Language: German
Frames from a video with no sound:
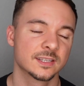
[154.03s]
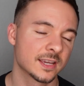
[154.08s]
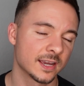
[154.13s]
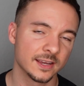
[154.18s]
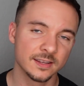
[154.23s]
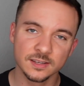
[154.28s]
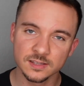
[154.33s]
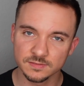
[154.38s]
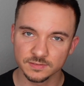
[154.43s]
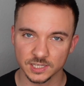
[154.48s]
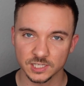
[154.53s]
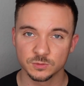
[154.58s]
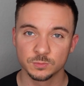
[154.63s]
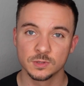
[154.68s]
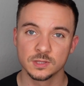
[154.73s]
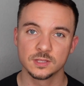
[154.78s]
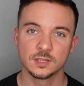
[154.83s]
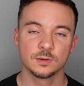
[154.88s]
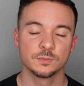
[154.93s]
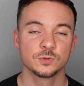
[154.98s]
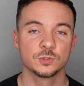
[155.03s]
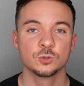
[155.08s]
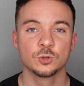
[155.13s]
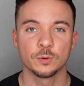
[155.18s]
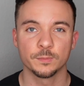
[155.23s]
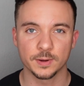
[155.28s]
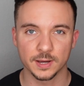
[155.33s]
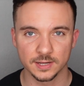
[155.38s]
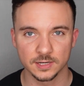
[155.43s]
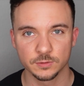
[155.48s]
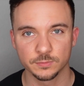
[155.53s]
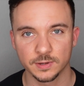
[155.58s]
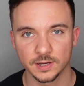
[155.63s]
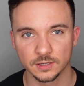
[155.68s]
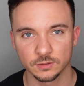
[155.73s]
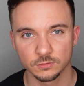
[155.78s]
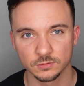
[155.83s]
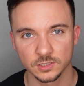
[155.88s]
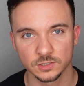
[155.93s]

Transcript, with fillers: Keine Investment-Tipps, nur meine Meinung.